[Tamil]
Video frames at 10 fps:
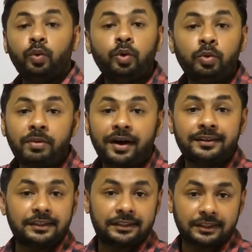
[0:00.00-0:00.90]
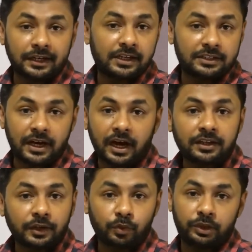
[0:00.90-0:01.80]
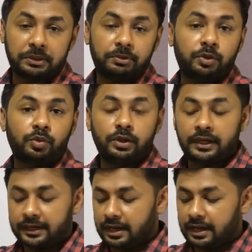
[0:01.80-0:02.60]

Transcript: உருமாற்றத்தை காட்டுற அங்கி கூட்டம்னு கூட